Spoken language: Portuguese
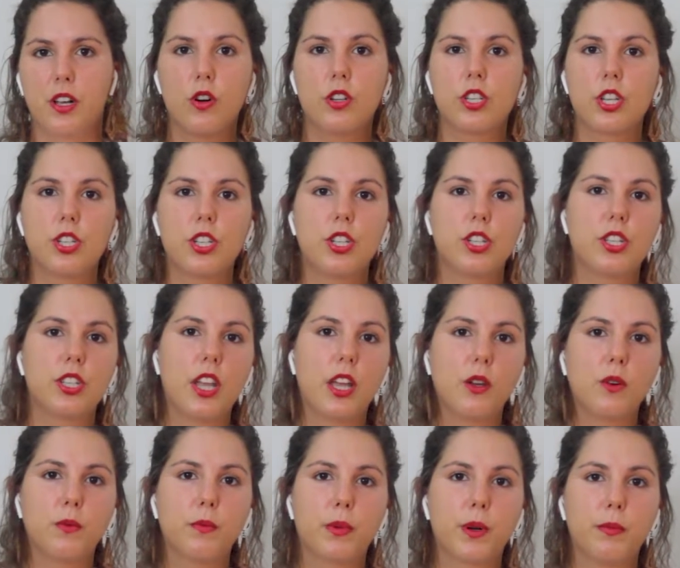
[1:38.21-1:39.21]
Hoje a gente
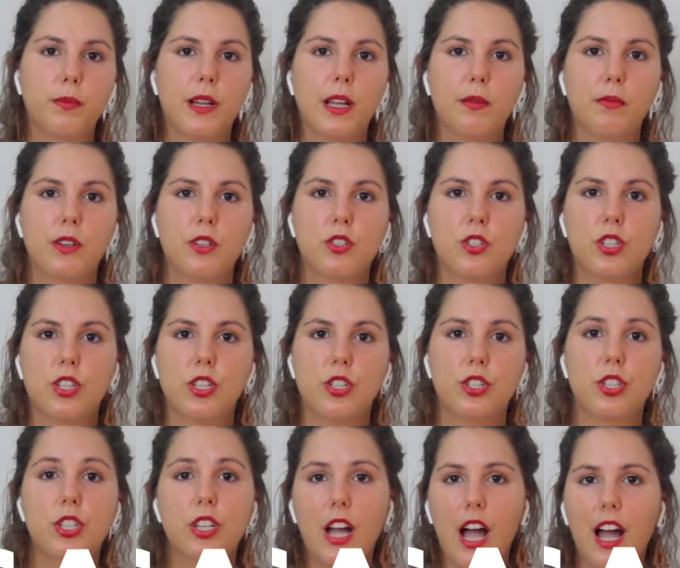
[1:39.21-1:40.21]
tem um problema de
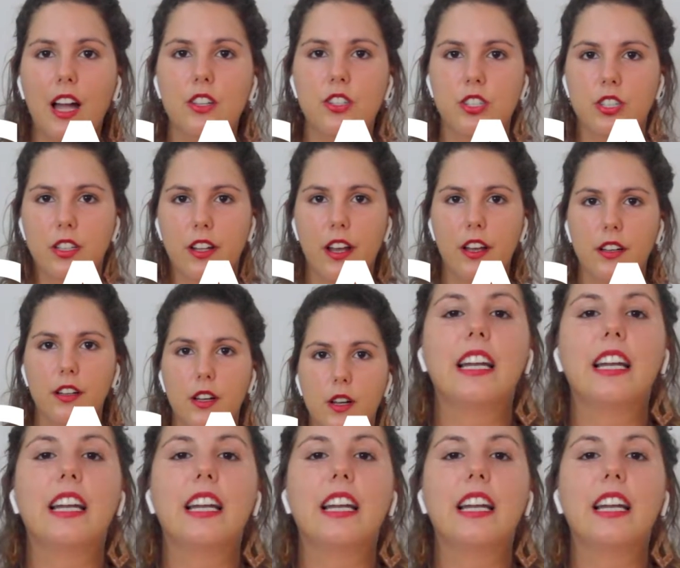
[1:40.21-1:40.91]
descarte, né?